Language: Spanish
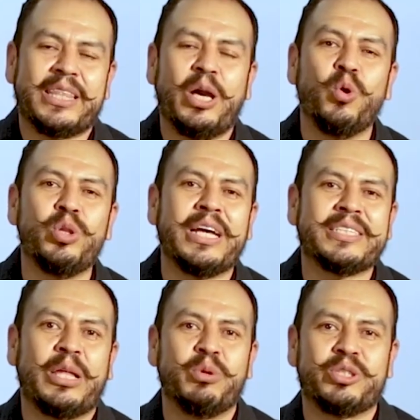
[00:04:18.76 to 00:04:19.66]
te unas
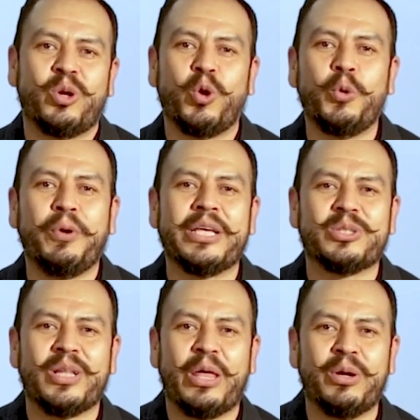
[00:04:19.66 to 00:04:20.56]
a nuestro grupo de
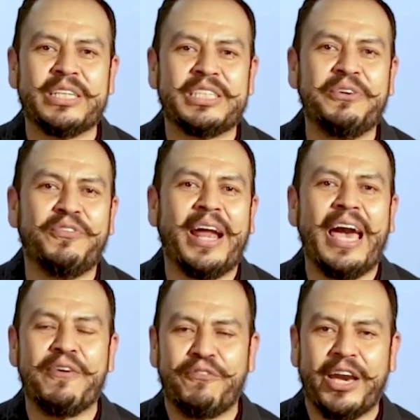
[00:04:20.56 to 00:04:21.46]
soldadores Infra
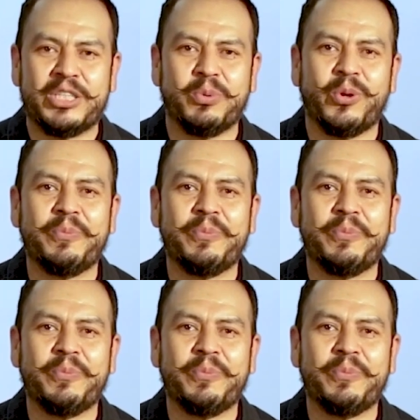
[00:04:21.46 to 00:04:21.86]
en Facebook.